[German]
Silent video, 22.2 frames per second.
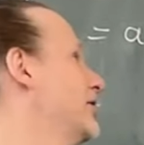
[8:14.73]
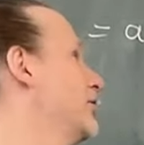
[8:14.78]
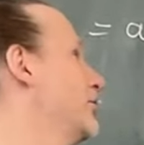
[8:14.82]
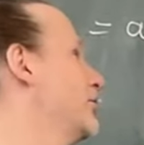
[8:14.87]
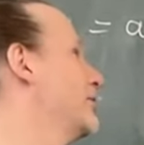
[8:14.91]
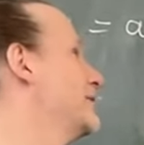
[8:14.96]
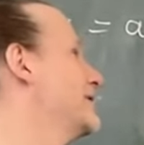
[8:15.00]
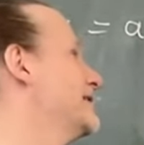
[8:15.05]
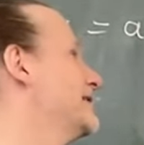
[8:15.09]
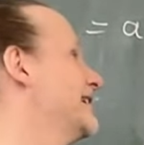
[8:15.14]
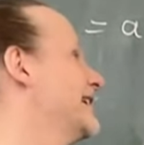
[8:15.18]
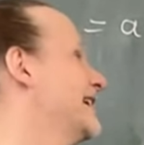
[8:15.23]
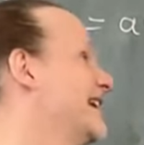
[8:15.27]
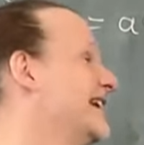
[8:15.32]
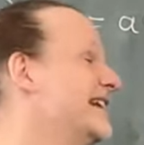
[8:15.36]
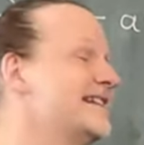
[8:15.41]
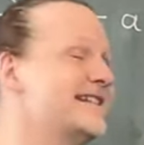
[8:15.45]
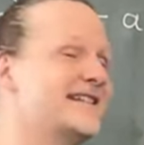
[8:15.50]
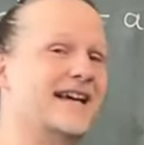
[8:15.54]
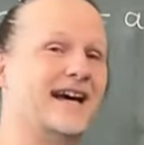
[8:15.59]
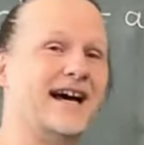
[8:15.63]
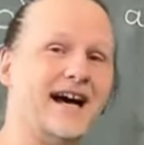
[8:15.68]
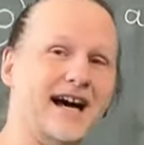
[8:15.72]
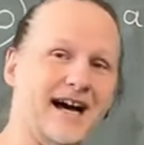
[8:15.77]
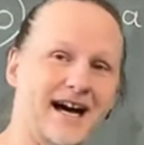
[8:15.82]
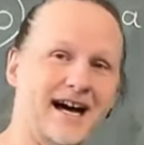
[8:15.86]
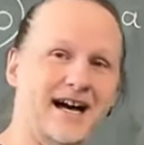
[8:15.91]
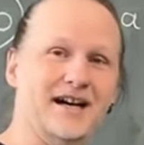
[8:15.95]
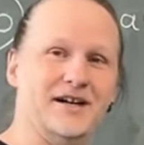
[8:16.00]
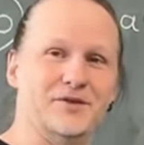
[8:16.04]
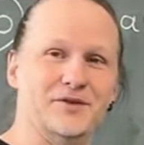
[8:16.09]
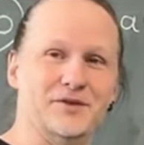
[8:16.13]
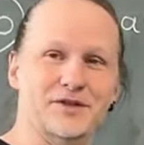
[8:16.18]
und hinter
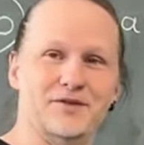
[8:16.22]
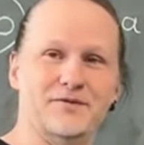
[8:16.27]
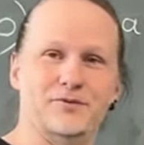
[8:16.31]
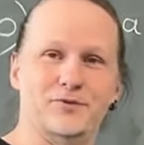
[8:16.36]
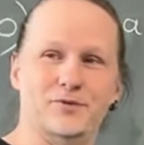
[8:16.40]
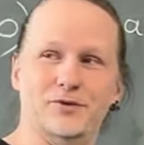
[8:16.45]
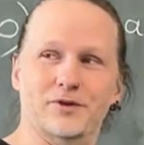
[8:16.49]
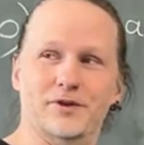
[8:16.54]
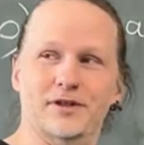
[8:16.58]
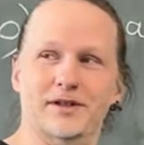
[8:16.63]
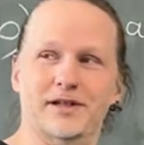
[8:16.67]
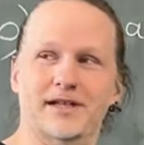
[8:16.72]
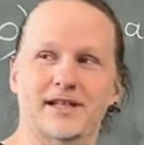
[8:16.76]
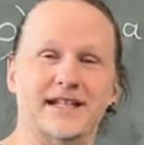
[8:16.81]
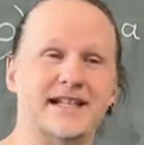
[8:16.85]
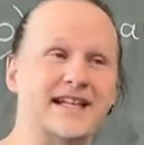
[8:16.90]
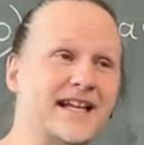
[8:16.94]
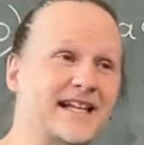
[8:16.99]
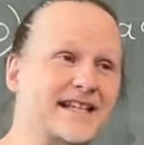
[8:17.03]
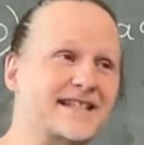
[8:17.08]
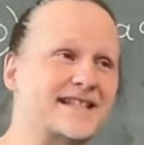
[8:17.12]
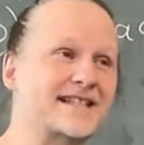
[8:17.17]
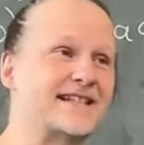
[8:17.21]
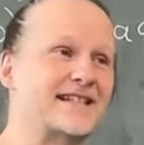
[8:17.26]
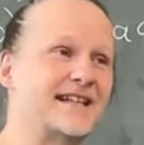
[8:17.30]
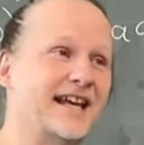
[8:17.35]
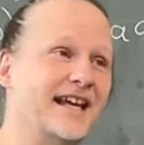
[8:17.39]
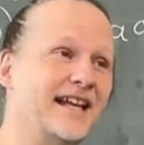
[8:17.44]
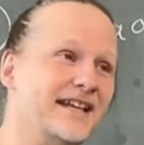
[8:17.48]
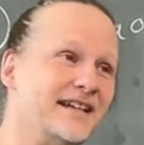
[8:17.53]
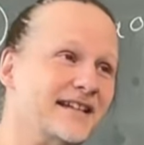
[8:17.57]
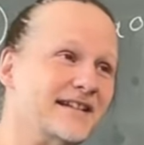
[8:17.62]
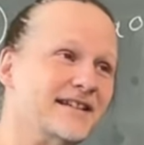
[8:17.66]
A ausführe. Letzten
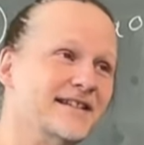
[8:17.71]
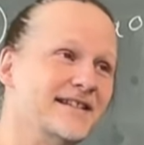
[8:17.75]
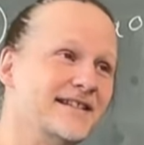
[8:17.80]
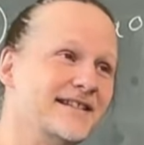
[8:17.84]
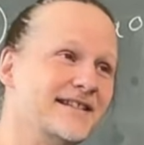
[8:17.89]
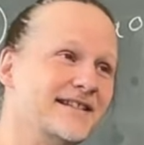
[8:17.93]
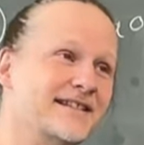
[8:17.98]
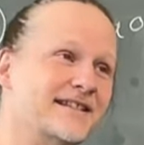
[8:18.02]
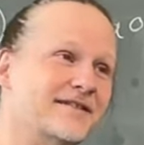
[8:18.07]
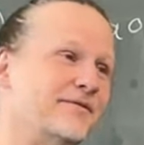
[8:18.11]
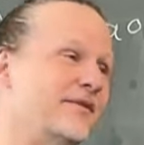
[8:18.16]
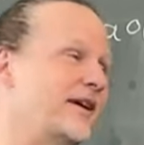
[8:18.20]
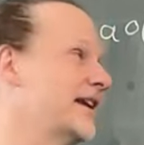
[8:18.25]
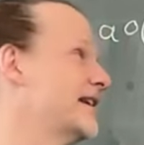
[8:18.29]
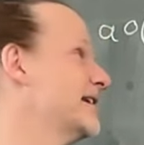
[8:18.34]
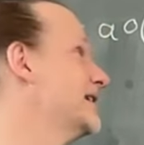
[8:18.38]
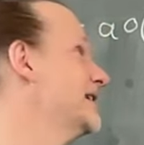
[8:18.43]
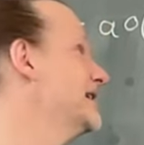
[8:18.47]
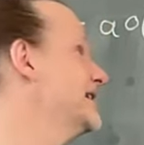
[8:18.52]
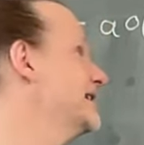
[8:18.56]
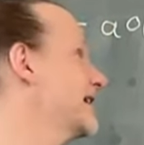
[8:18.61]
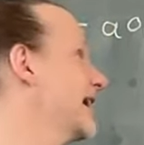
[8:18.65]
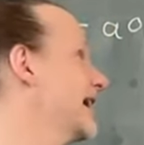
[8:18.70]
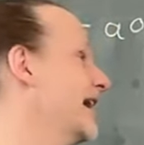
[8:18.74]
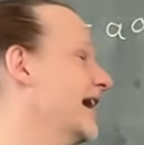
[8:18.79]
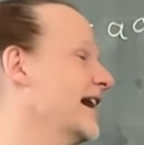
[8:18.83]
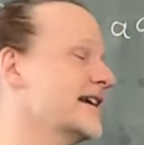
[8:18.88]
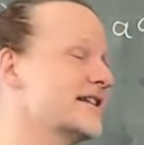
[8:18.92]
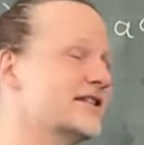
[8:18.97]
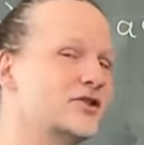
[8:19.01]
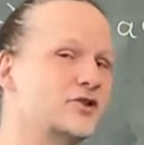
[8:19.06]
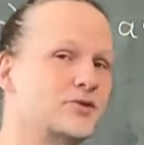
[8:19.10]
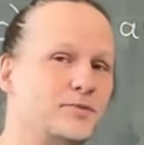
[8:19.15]
Endes werden die drei
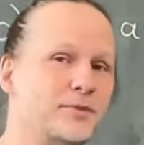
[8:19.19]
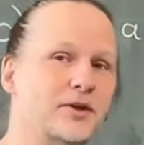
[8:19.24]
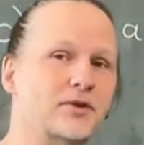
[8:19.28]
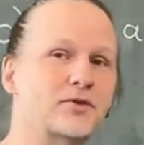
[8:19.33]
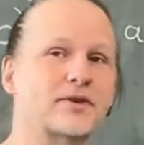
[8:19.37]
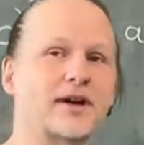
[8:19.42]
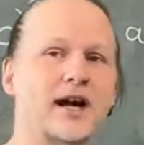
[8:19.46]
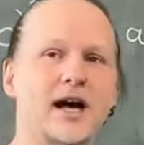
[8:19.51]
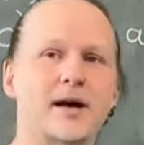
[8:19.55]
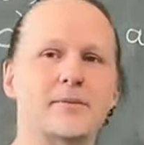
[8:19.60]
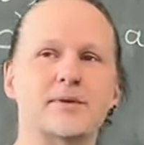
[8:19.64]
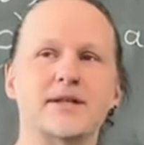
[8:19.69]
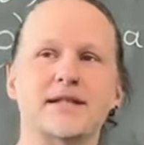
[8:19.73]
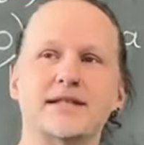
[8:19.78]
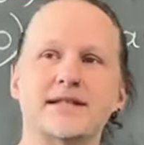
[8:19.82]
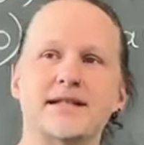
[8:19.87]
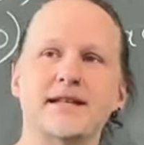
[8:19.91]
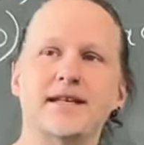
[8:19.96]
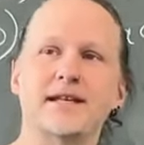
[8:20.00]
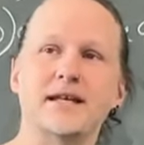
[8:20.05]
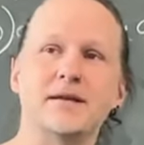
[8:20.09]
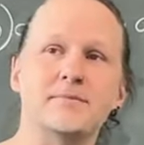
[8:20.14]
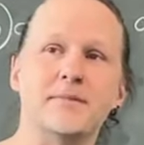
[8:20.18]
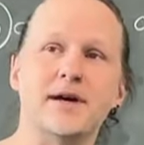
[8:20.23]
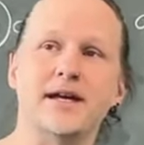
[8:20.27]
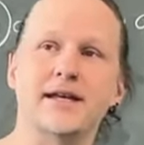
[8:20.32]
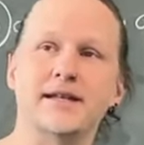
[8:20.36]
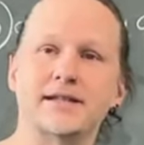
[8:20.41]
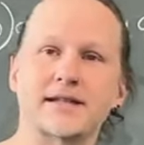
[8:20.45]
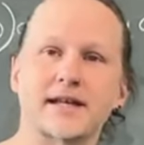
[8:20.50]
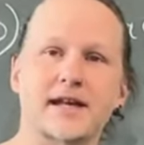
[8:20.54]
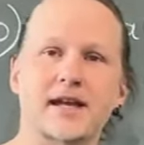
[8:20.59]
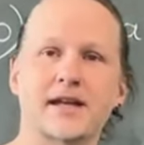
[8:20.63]
Achsenspiegelungen A, B, C immer
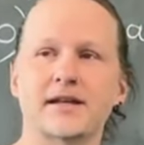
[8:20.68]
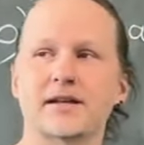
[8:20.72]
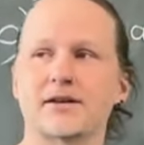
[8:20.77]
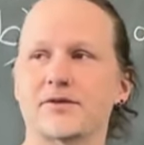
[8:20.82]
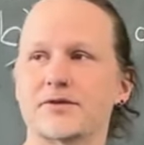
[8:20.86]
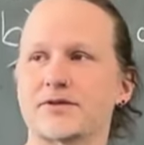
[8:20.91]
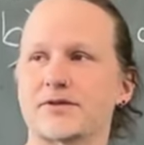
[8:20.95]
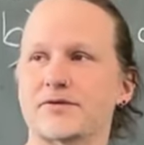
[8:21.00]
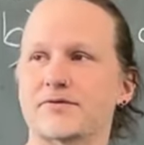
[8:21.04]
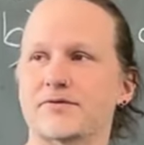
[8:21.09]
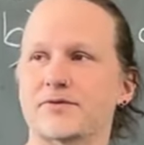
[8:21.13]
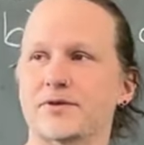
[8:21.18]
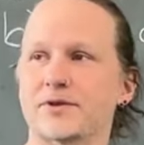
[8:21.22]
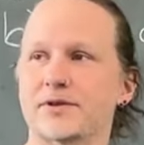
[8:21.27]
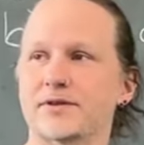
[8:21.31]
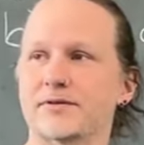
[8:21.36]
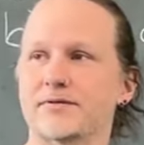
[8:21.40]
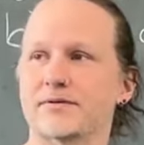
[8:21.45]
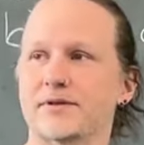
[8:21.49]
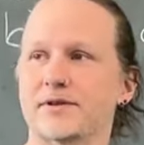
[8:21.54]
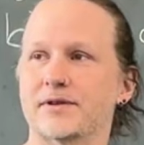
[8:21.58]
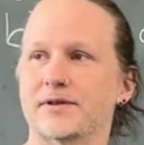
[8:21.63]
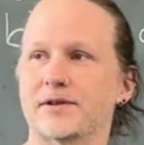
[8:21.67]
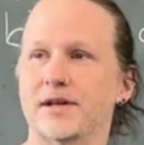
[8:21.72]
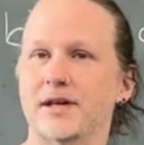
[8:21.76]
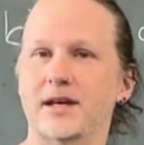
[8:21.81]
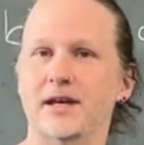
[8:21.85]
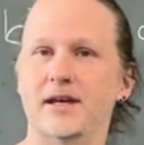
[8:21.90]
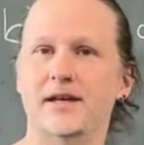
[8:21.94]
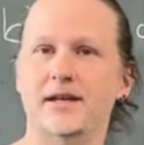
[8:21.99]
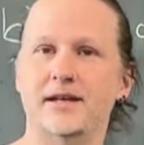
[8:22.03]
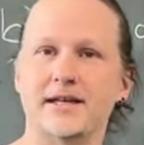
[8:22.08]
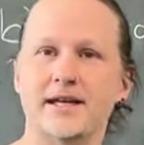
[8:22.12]
hintereinander ausgeführt.
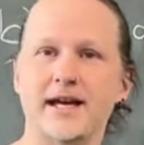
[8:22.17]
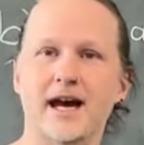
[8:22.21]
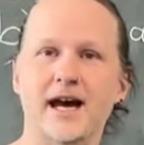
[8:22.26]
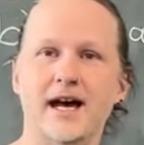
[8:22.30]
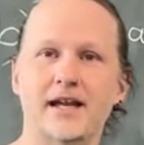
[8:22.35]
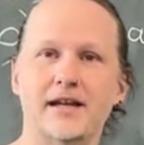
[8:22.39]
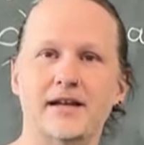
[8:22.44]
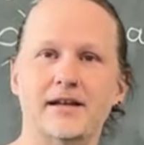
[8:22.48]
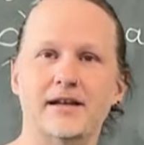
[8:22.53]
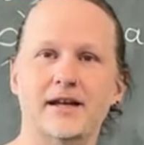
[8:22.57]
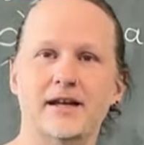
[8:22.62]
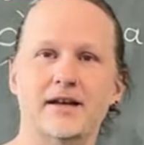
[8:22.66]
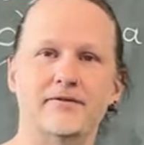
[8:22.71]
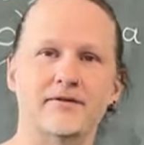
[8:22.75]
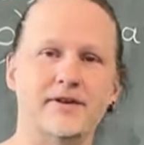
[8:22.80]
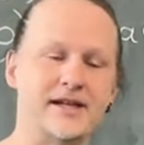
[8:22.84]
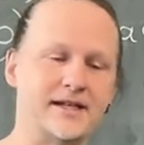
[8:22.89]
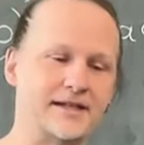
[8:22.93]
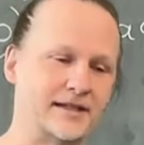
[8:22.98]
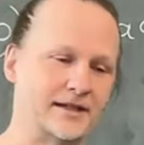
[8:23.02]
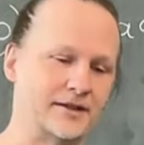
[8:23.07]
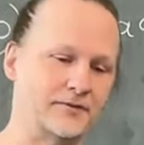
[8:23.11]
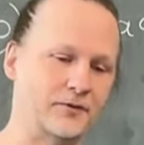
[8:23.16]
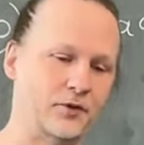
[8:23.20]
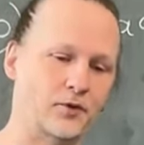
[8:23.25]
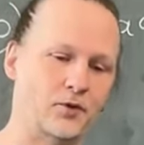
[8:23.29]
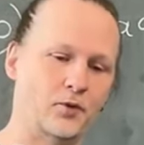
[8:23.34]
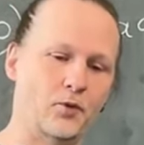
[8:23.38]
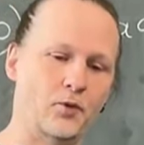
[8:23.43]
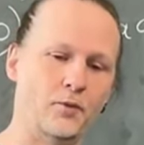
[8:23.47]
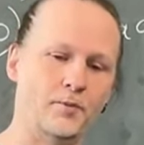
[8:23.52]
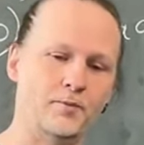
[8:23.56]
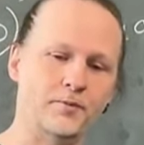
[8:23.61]
Egal, welche ich von
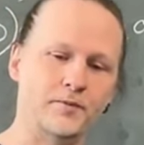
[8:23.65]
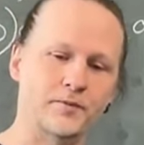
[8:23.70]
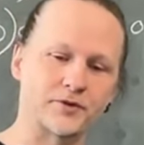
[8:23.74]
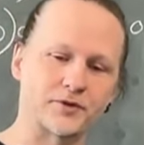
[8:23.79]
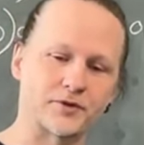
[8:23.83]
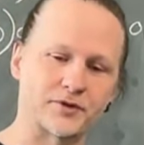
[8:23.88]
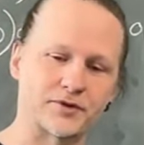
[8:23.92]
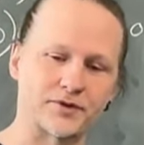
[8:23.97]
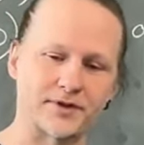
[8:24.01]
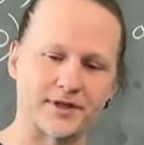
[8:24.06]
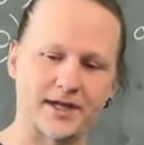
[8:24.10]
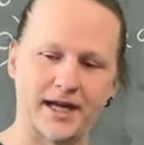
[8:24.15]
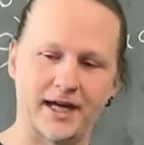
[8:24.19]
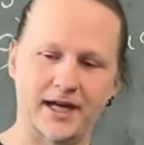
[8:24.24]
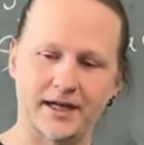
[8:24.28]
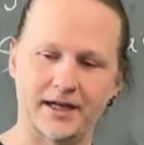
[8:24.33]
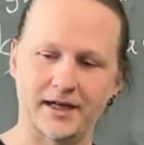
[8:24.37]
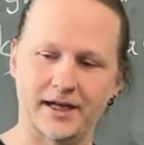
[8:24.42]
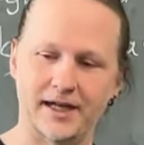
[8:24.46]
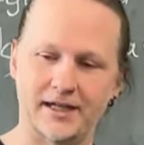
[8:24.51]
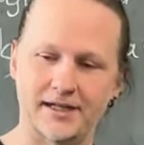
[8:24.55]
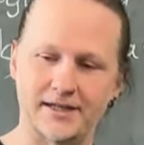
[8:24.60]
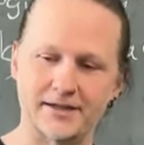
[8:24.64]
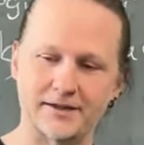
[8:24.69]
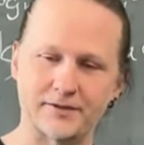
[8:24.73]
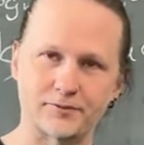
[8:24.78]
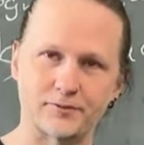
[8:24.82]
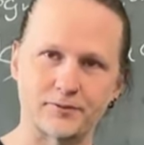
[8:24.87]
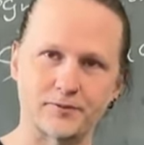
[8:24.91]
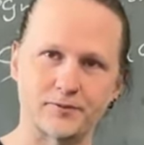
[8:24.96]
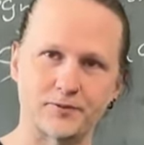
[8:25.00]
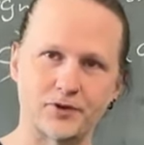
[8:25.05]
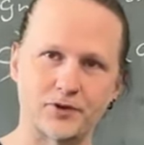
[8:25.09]
oben sozusagen als
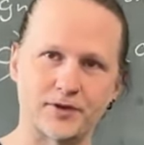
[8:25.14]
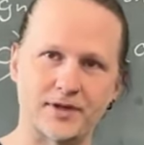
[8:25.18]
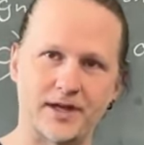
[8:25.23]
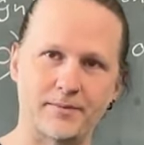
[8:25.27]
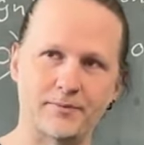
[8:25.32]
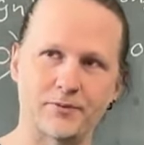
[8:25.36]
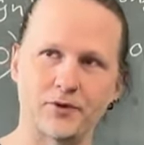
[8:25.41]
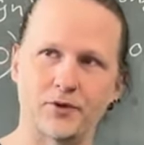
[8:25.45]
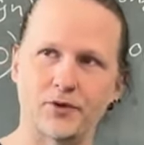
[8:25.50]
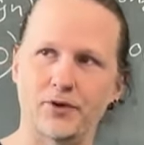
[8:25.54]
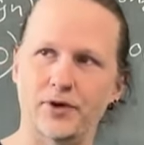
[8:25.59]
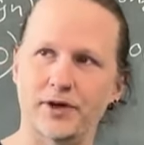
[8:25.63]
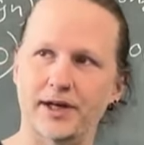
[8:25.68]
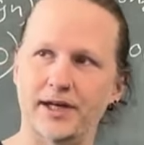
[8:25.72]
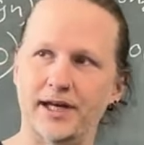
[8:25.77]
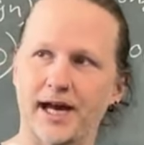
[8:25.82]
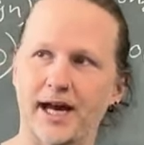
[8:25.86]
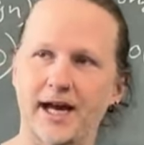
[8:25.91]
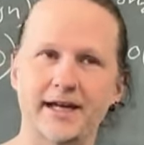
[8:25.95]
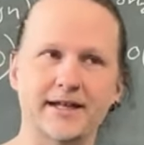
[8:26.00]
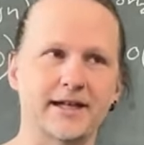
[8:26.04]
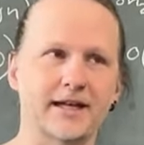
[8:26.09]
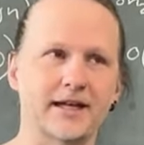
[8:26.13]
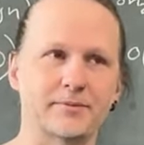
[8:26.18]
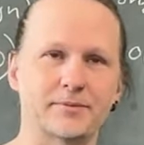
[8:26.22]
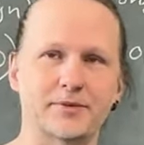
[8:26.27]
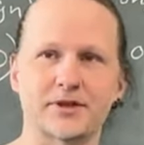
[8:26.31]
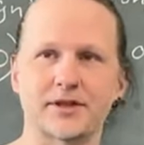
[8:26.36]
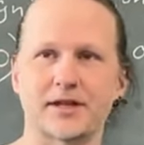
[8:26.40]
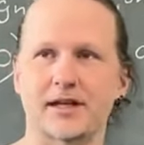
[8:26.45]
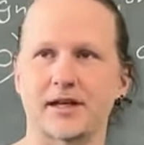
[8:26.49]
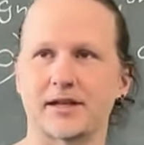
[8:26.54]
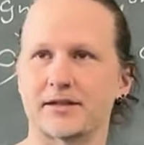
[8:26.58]
zusammengehörige Einheit
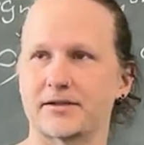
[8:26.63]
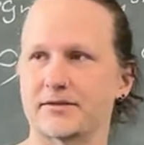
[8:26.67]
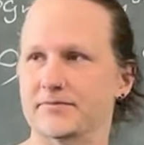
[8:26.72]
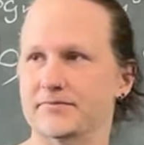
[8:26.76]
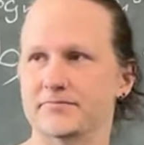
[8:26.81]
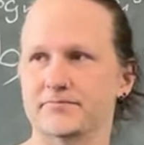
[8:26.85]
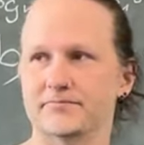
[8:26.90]
betrachte.